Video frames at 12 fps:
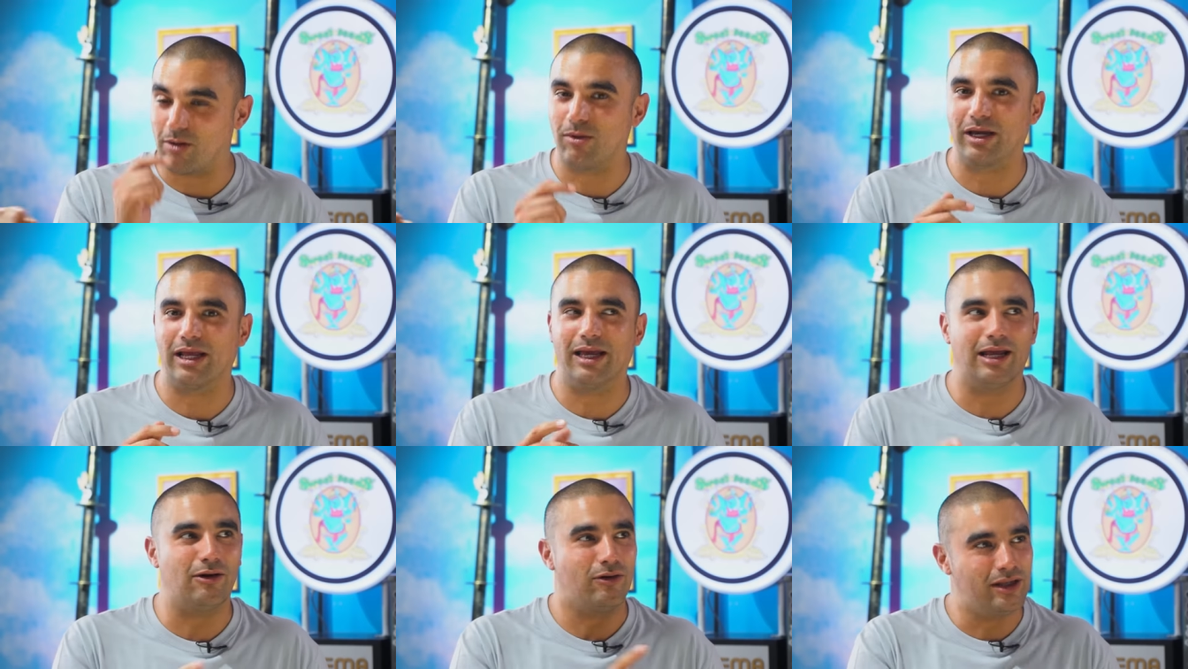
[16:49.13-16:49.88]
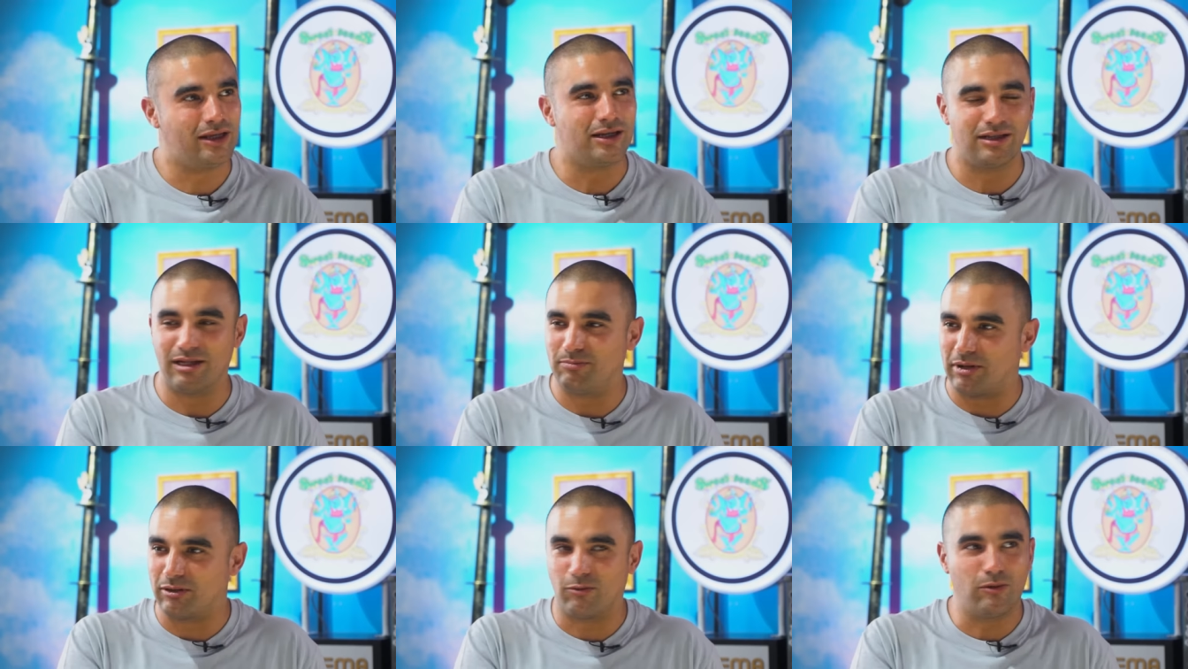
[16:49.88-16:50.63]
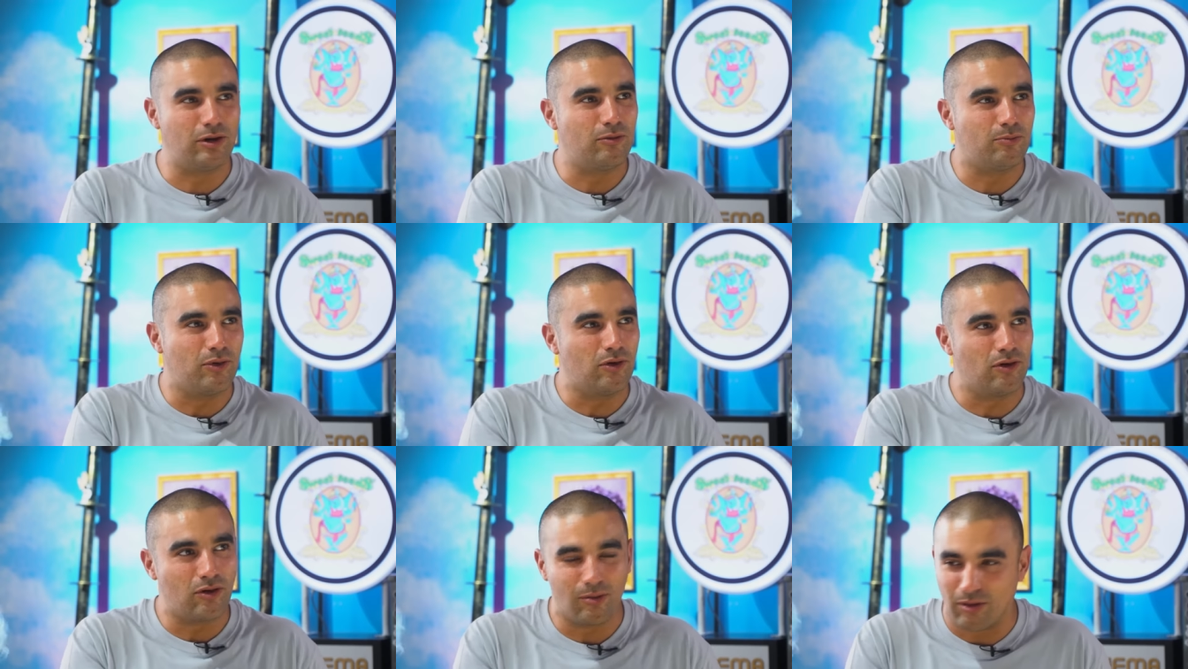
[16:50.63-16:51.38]
como que el origen del parkour es un
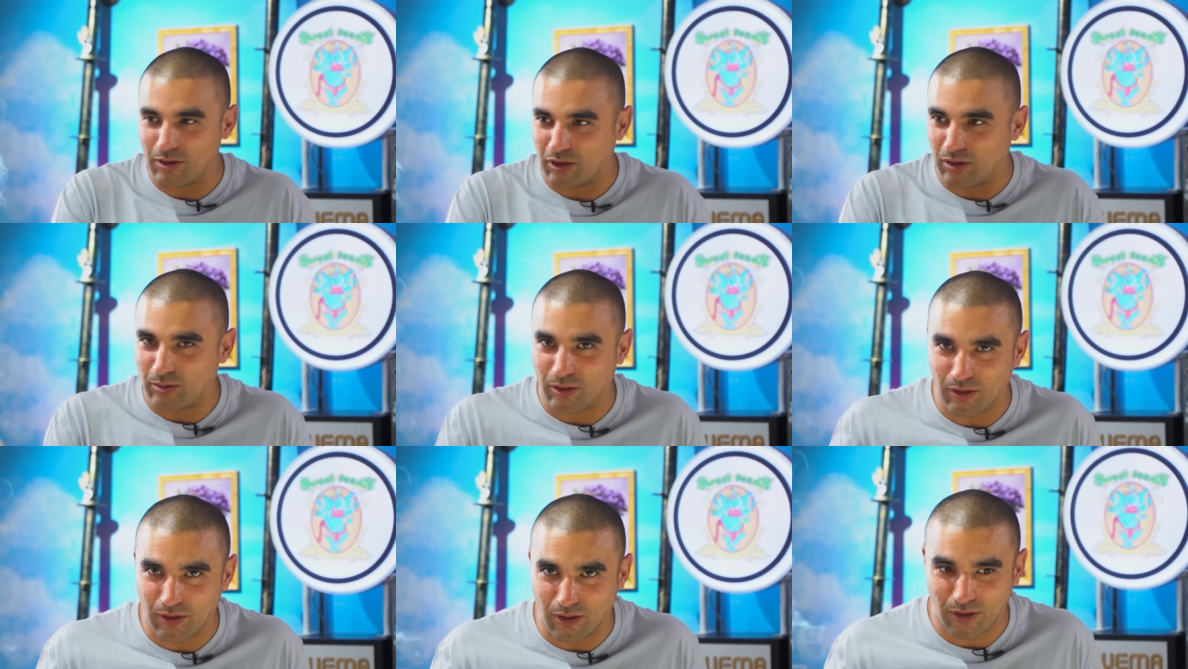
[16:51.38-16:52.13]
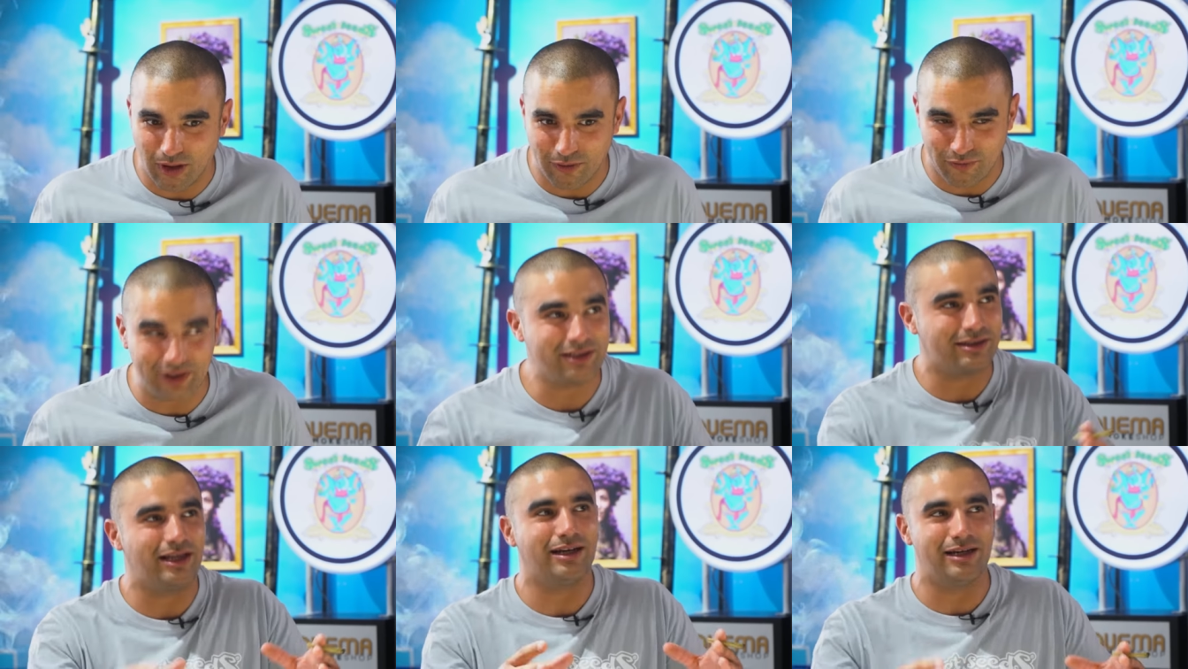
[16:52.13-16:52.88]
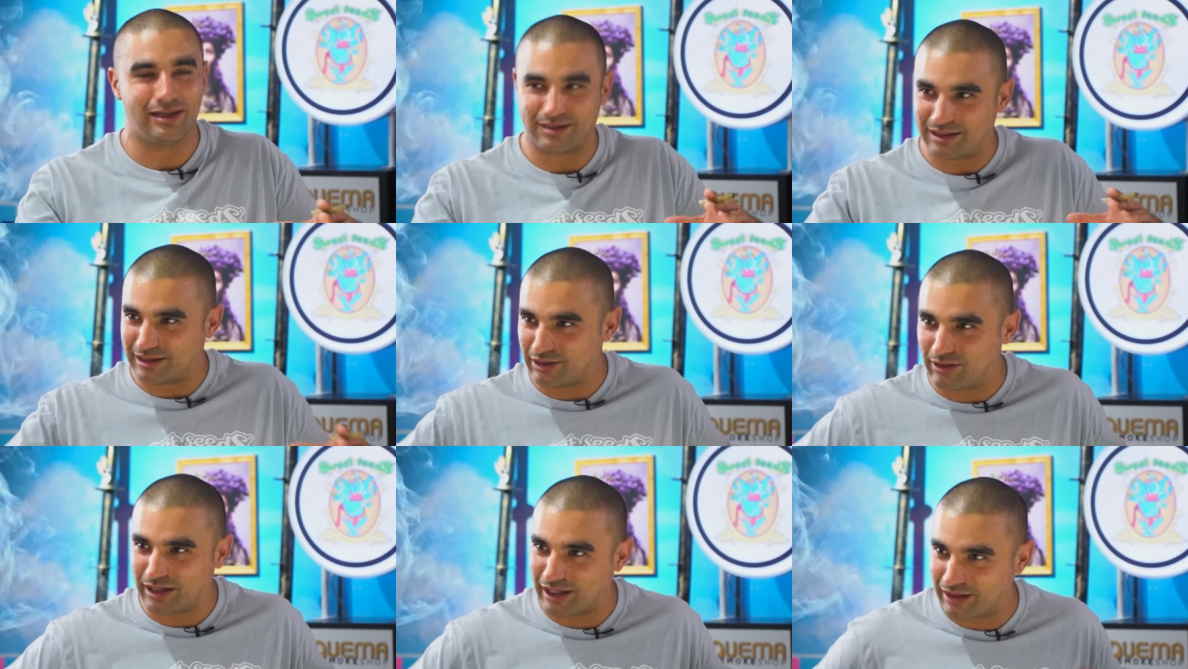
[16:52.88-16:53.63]
poco como, como freestyle en el
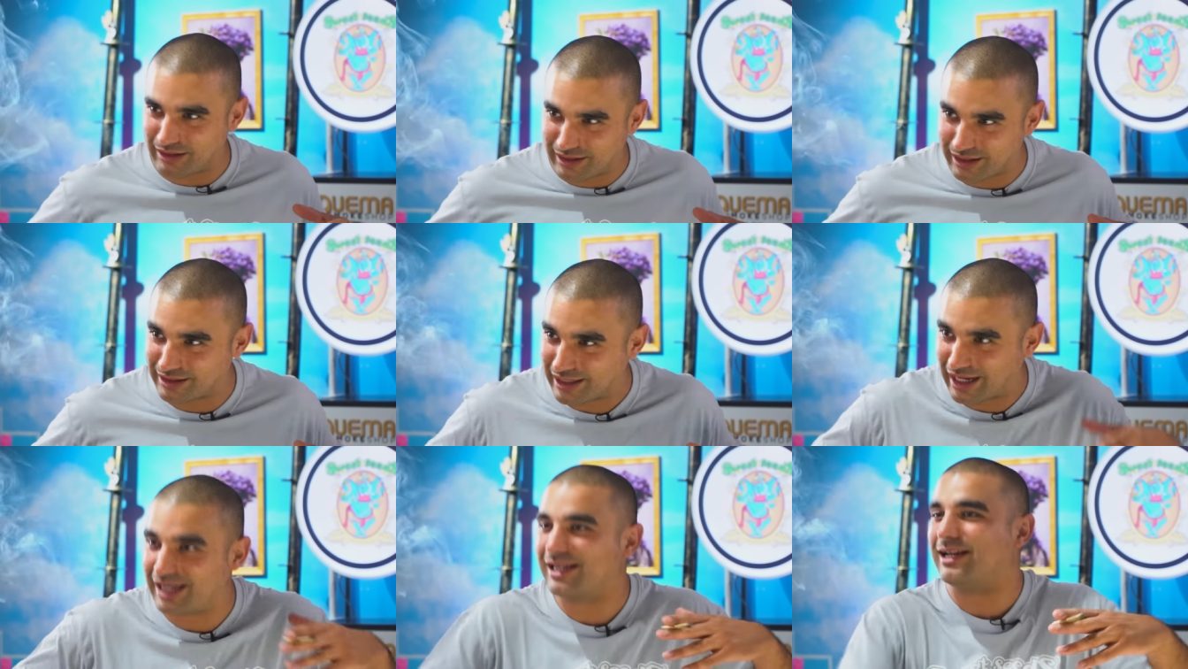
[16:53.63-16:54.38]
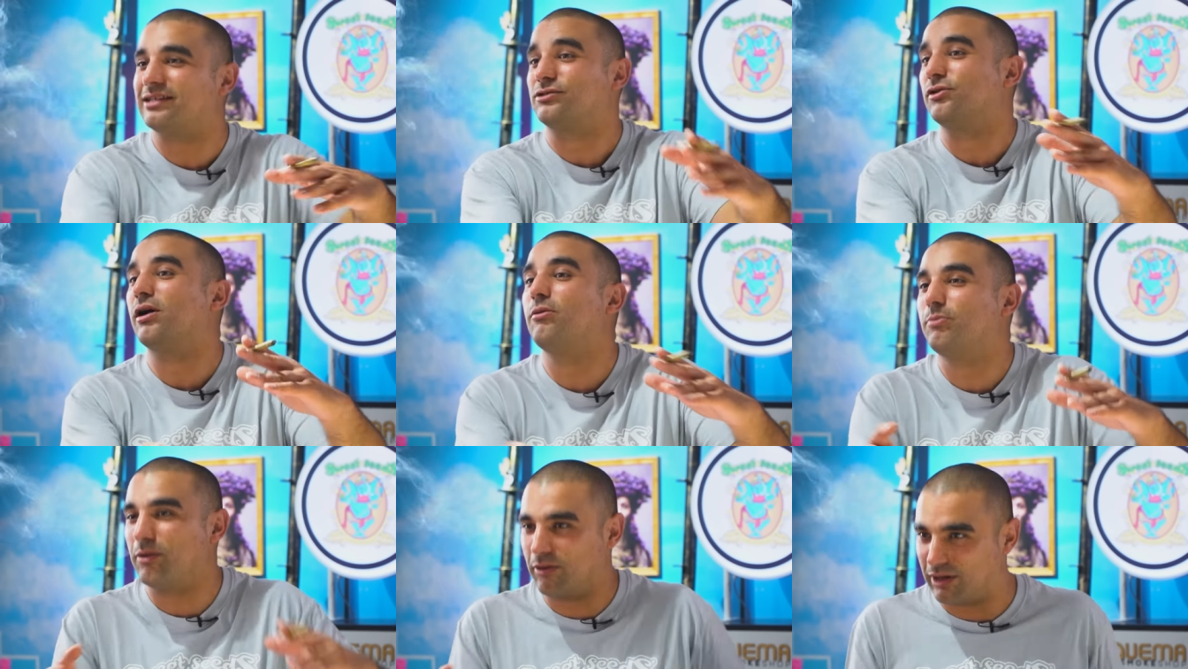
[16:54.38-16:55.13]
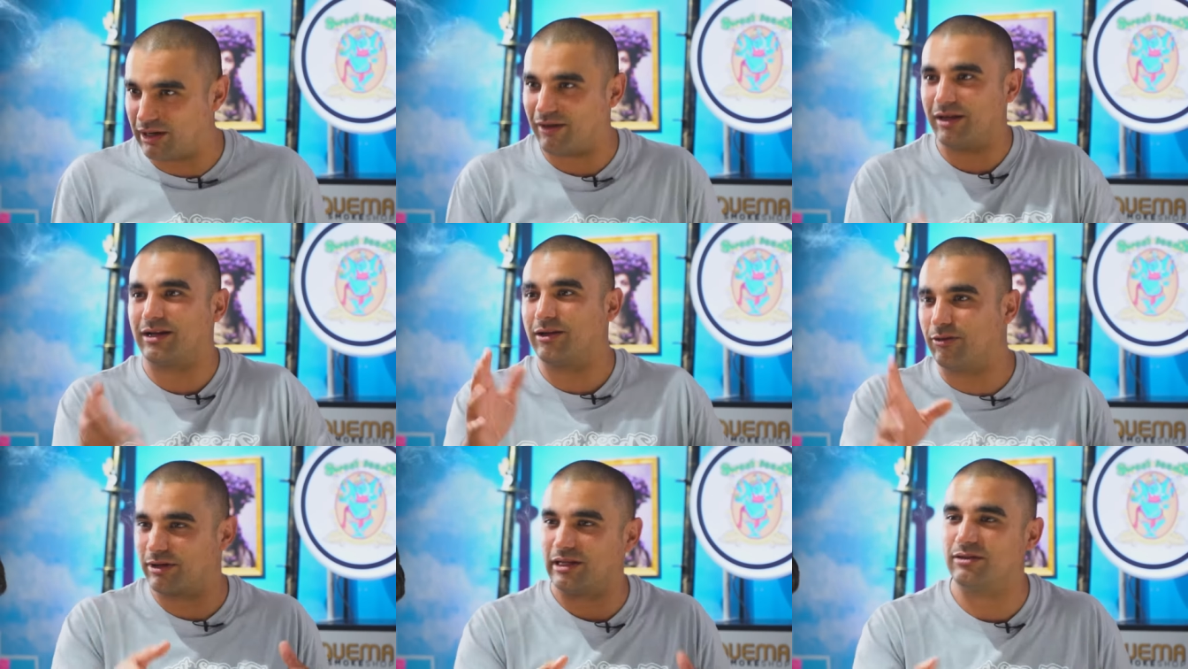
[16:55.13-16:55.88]
sentido en que te entregáis a la ciudad un poco y la vais
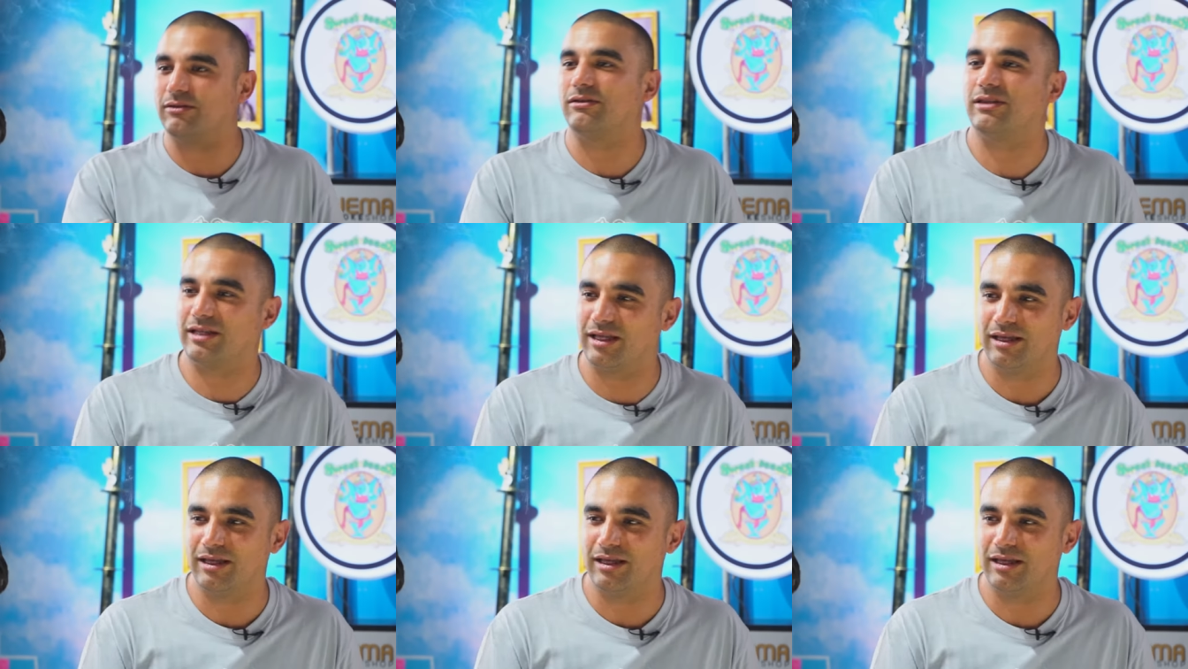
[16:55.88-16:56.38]
recorriendo,